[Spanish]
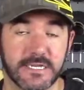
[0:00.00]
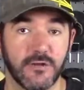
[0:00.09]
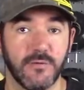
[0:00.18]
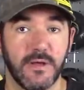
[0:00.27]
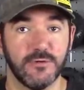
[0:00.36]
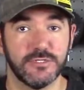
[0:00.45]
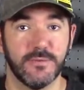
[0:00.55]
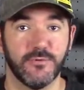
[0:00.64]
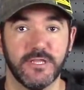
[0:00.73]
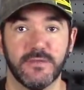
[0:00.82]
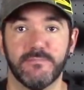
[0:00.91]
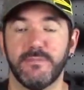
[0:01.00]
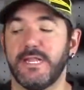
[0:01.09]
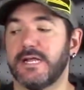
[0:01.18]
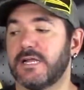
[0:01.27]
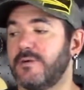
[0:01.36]
que lo vamos a poder
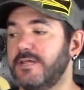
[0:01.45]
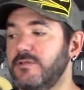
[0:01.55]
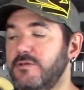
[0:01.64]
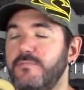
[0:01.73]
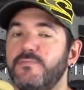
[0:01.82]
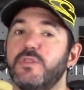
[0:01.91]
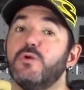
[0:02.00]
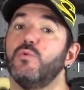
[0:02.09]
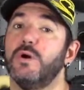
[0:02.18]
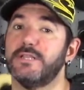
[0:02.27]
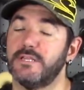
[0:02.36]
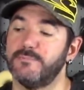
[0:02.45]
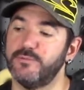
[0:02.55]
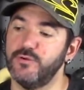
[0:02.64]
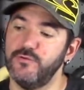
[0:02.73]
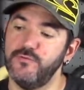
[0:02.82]
ver acabado.
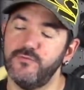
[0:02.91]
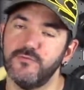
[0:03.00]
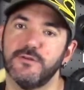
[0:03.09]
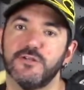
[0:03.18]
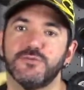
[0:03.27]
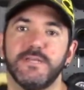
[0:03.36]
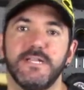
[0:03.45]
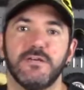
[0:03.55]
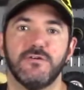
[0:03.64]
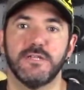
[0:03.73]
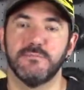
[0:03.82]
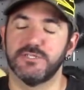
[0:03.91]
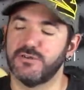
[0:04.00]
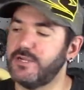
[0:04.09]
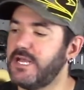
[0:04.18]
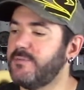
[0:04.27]
Waterproof, nos viene con
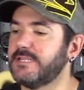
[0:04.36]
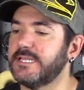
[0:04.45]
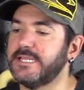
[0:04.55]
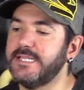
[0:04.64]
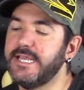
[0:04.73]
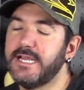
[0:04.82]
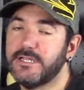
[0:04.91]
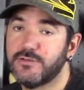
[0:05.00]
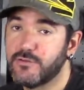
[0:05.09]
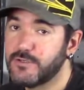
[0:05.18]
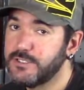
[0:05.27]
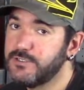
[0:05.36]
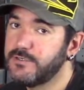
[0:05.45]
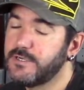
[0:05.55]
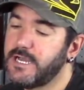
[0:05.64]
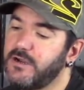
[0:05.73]
emisora, batería, todo
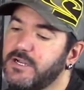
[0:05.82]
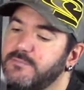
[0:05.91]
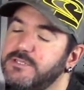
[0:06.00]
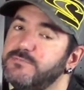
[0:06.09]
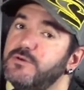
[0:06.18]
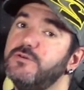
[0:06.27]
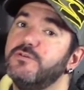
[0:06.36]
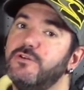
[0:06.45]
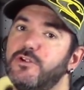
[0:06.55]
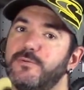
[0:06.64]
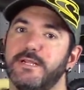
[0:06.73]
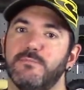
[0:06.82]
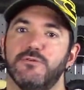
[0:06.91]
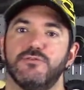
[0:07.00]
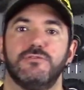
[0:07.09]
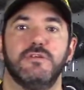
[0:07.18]
eso. Ahora mismo lo
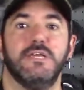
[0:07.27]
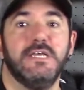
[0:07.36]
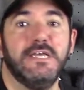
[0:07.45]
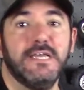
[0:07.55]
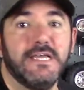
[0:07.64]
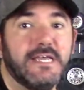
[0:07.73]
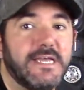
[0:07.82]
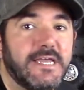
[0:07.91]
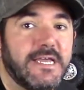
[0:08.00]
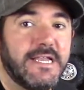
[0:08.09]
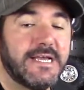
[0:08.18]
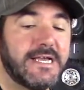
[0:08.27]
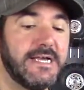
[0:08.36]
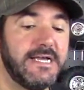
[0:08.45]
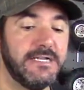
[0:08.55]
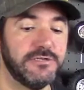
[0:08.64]
veremos. En la
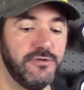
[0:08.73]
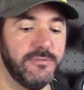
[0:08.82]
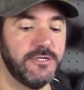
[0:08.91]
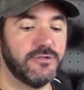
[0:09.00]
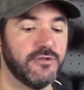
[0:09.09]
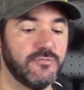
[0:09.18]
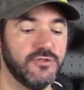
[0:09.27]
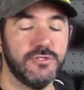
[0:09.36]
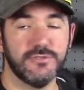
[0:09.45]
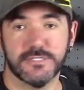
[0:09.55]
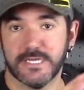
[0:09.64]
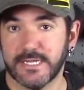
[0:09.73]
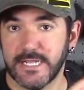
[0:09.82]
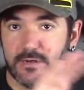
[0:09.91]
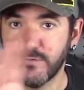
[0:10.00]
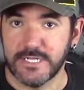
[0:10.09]
caja no me enrollo mucho, os
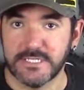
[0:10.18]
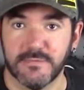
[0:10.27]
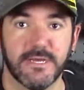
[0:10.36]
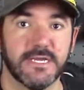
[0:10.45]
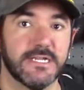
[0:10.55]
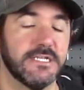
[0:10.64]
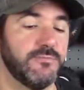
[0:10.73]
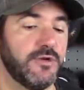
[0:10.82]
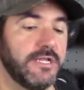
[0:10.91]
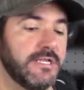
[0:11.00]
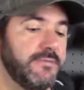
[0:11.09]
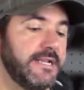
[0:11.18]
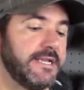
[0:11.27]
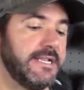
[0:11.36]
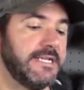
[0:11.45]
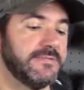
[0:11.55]
dejaré algunas imágenes por aquí
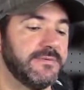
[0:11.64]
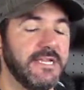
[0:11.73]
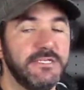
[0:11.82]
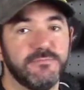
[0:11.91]
para que las veáis,